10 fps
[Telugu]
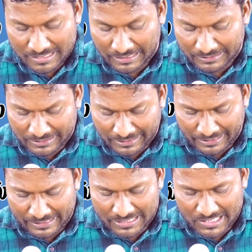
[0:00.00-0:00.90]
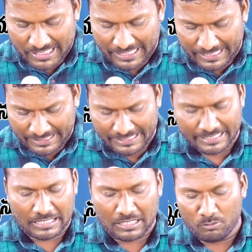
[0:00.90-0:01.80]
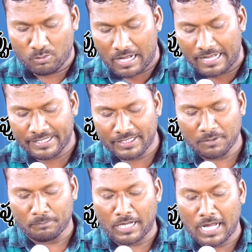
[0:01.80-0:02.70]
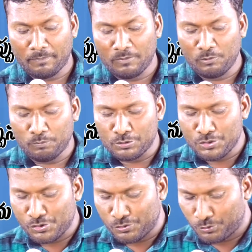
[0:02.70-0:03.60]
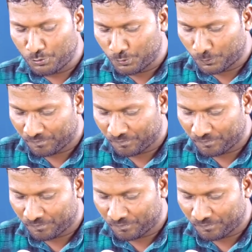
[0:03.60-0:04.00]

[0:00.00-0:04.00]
సత్క్రియ చేయని ఎడల వాకిట పాపము పొంచియుండును